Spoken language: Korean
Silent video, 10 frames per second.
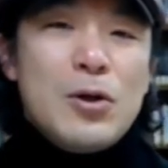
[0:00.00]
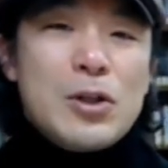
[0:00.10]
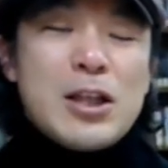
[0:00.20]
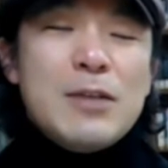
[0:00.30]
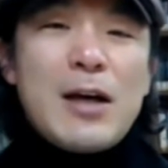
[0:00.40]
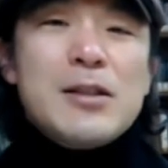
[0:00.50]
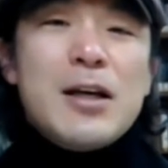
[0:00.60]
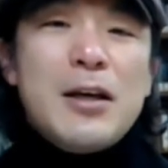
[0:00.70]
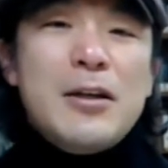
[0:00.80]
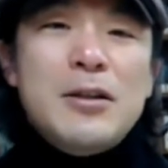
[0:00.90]
지금
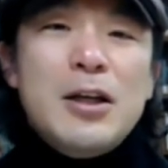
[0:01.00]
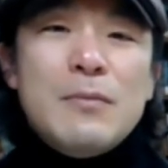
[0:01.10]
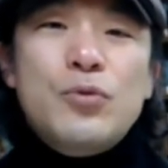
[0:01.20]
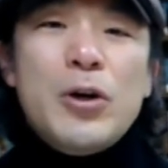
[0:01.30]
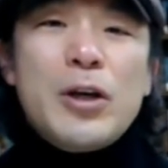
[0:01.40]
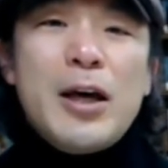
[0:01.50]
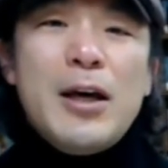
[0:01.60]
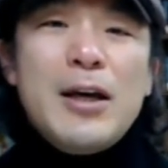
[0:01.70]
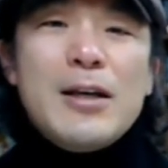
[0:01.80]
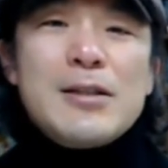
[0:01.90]
당장에는
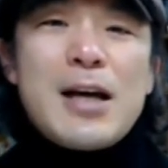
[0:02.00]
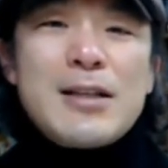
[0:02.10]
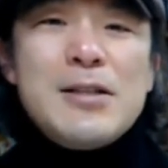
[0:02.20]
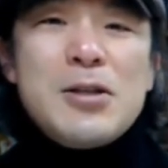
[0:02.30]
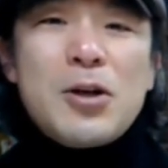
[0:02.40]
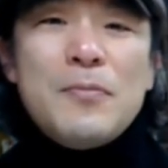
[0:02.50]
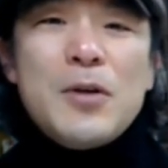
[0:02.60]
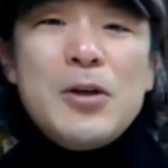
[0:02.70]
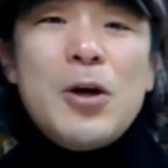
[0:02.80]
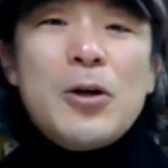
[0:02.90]
무형의 자산처럼
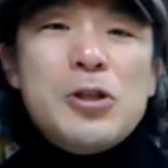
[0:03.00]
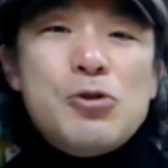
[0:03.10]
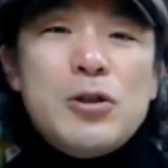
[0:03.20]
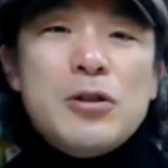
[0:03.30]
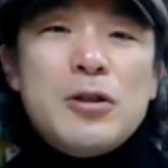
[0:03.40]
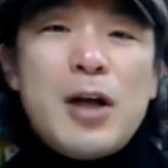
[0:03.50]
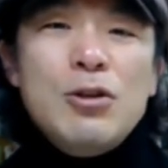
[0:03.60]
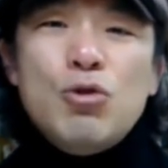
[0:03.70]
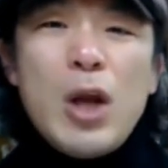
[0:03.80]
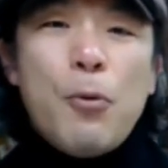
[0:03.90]
여겨질 수 있는
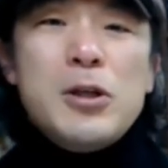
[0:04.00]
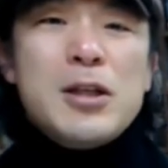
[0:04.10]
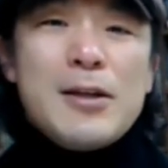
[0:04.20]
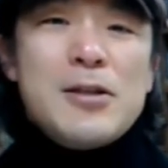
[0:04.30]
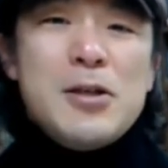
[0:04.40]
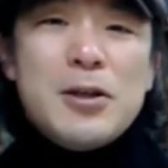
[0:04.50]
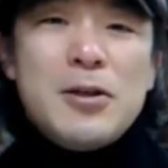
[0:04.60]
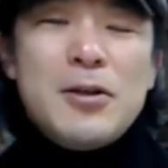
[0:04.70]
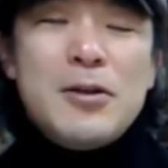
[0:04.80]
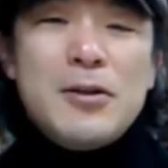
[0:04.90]
아니 눈에 보이지가 않죠.
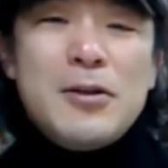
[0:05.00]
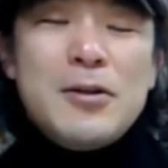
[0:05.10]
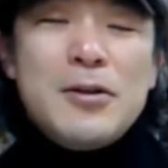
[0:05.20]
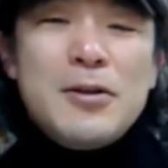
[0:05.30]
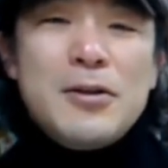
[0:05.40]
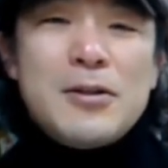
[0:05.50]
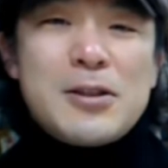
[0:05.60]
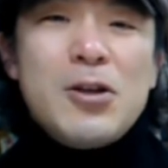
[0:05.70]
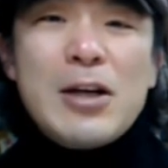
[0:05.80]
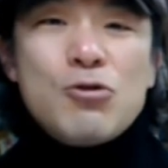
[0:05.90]

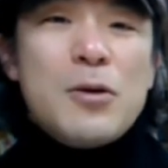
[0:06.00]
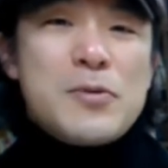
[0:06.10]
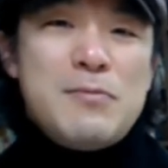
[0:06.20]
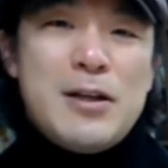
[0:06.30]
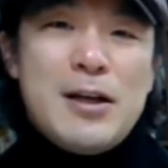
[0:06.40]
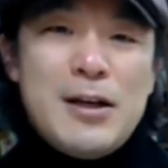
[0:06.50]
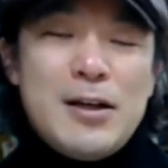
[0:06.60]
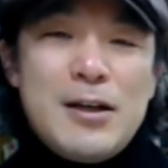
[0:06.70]
측정할 수가 없습니다.